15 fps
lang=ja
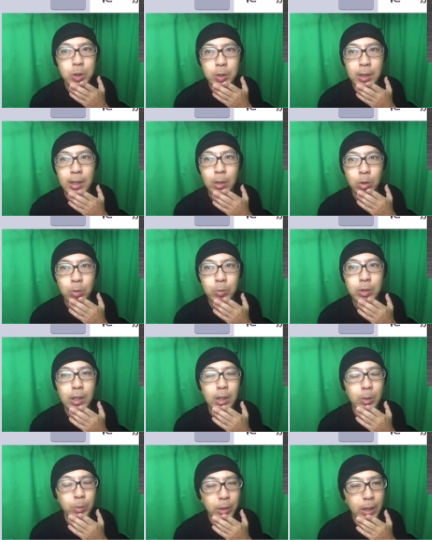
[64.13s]
時ぐらいになると思うんだ
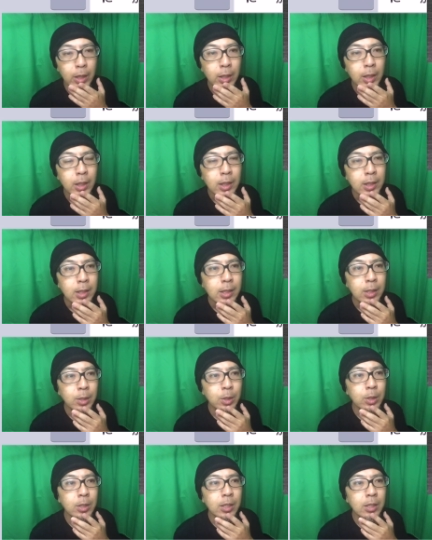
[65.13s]
けどもね。で
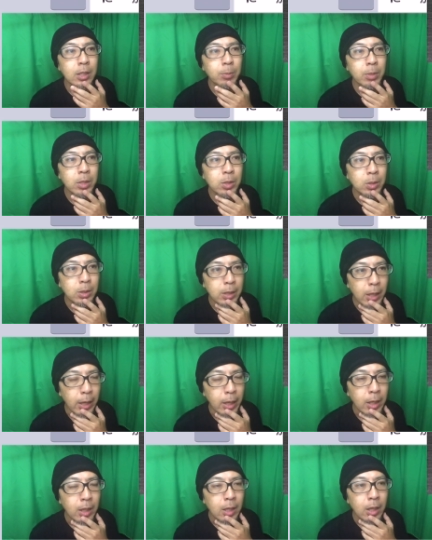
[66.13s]
設立させますん
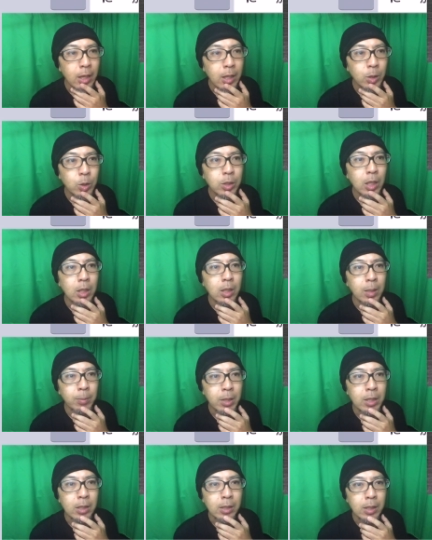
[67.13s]
で、えー、そしたらね、
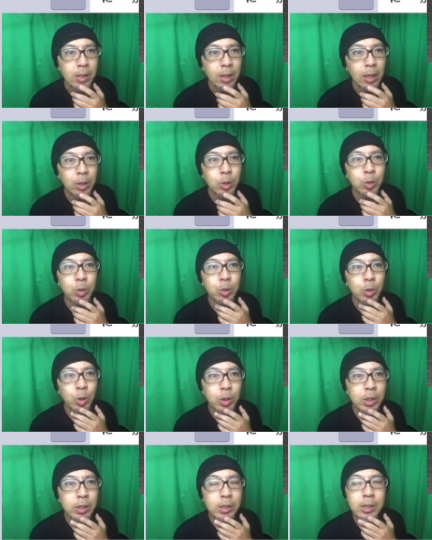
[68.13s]
皆さんね、加入の
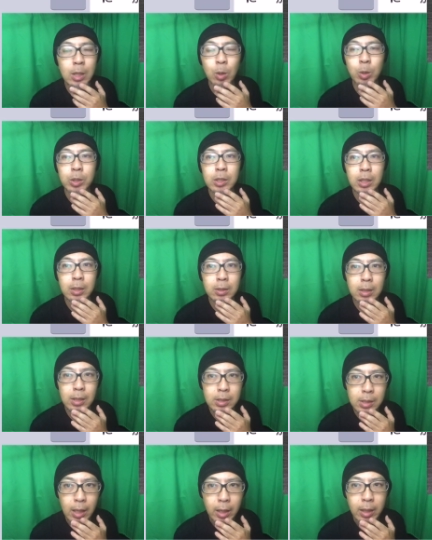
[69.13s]
申請をしてく
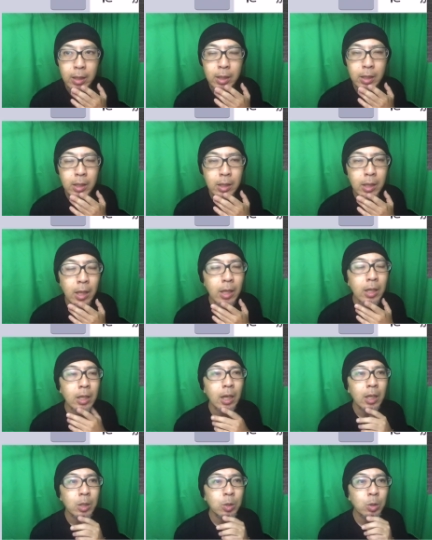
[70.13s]
ださい。で、
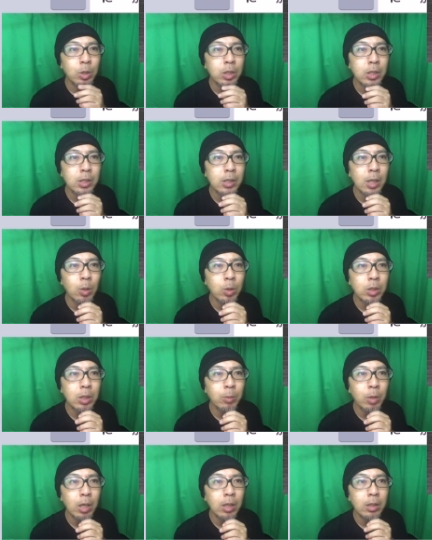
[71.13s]
加入の申請をし
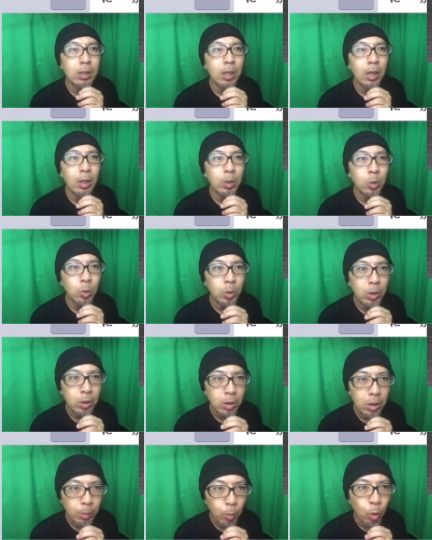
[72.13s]
てもらった後
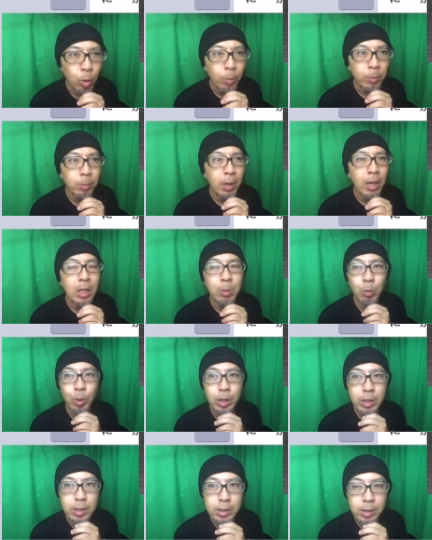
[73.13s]
でも、前でも
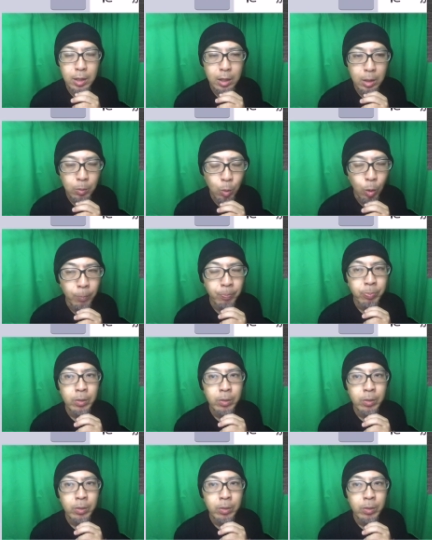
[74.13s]
いいんですけれども、